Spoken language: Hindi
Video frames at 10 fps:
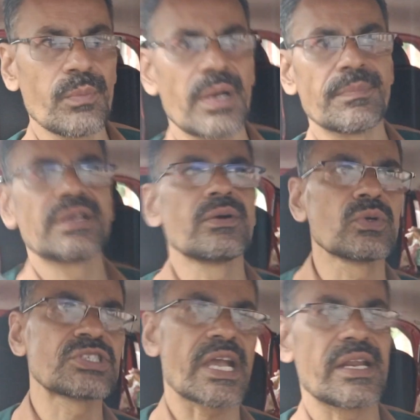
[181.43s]
में हमने वो
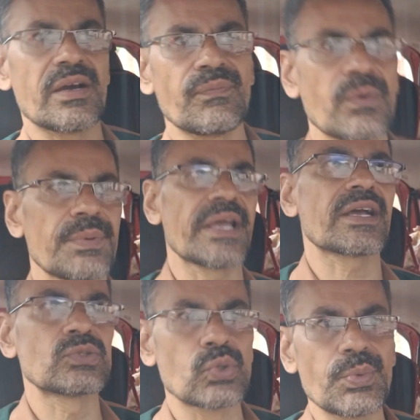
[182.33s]
चाइना फोम टैंक
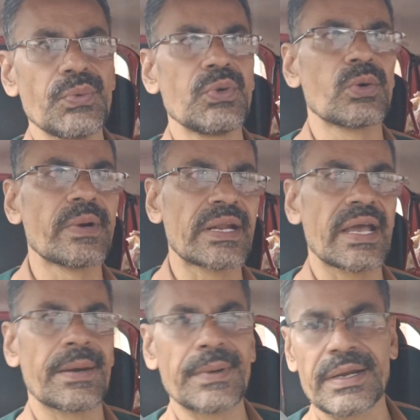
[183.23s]
का जो भी वीडियो बना
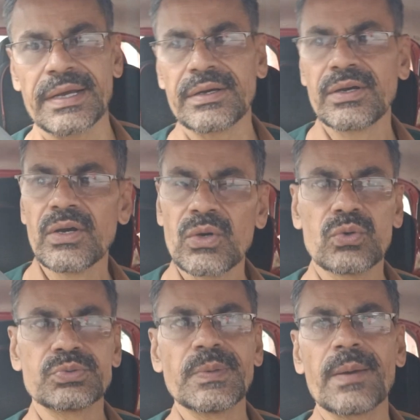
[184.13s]
है हमारा
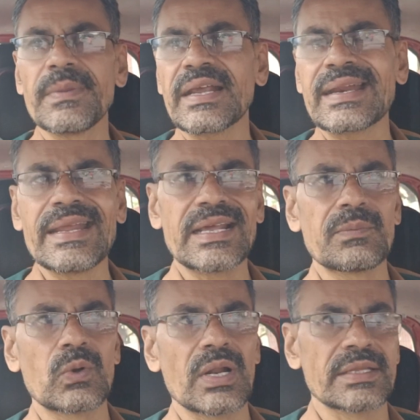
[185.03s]
उसमें हमने क्लियर
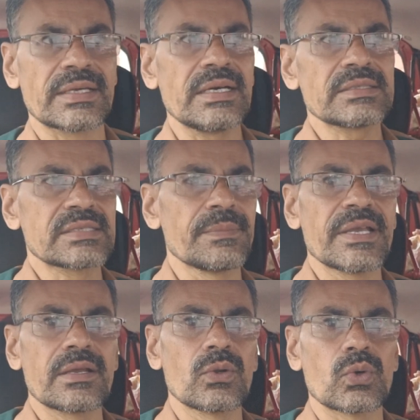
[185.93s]
बोला था सभी
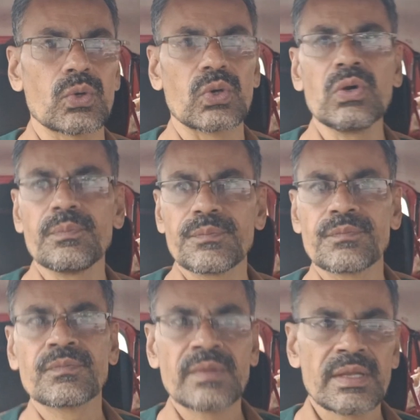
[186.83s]
लोगों को
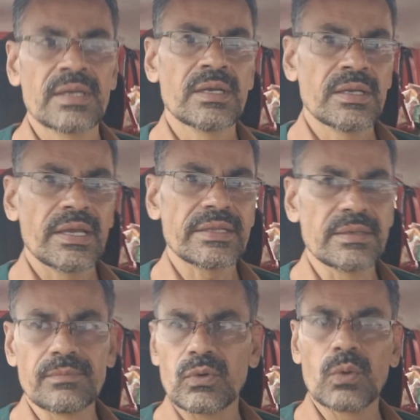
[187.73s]

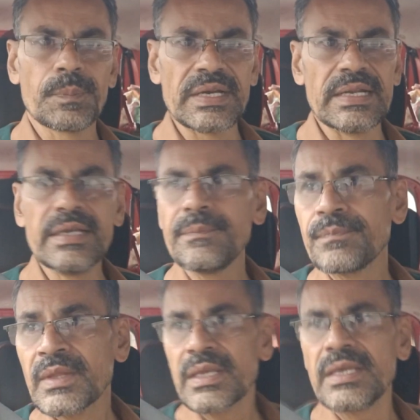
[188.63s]
एकदम ओपनली
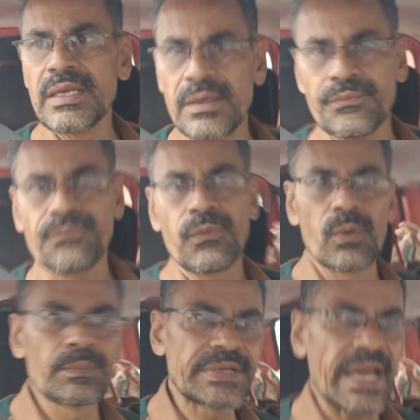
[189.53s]
कि
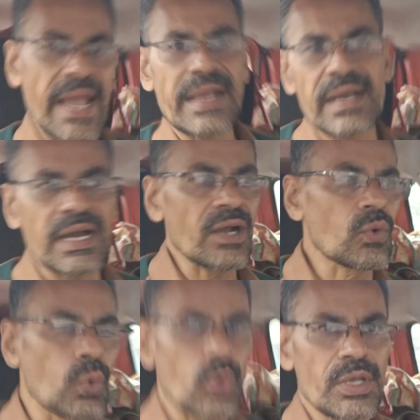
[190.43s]
फोम टैंक का
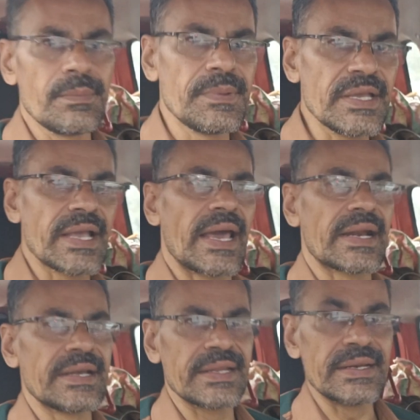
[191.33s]
कोई भी
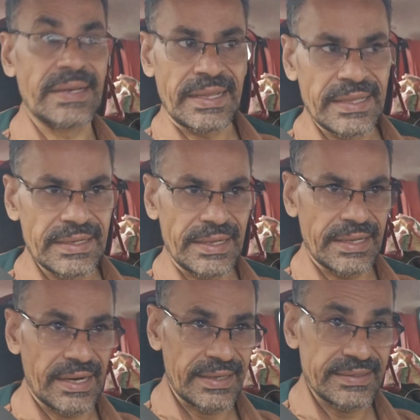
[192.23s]
गारंटी नहीं
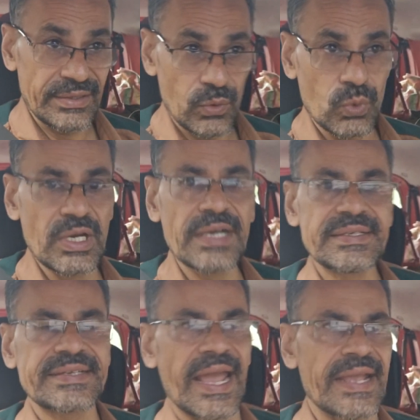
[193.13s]
रहेगा ओनली
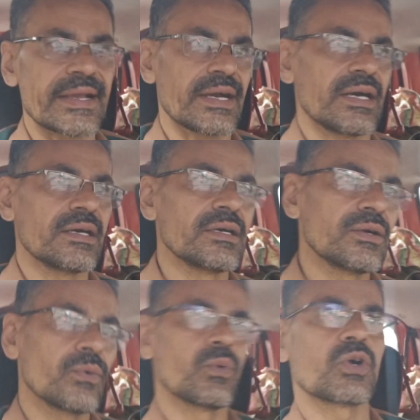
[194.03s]
टैंक का
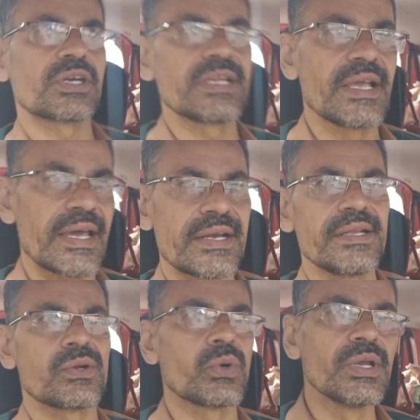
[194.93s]
वारंटी गारंटी
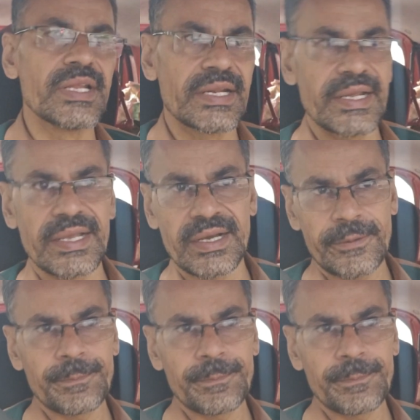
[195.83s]
कोई नहीं रहेगा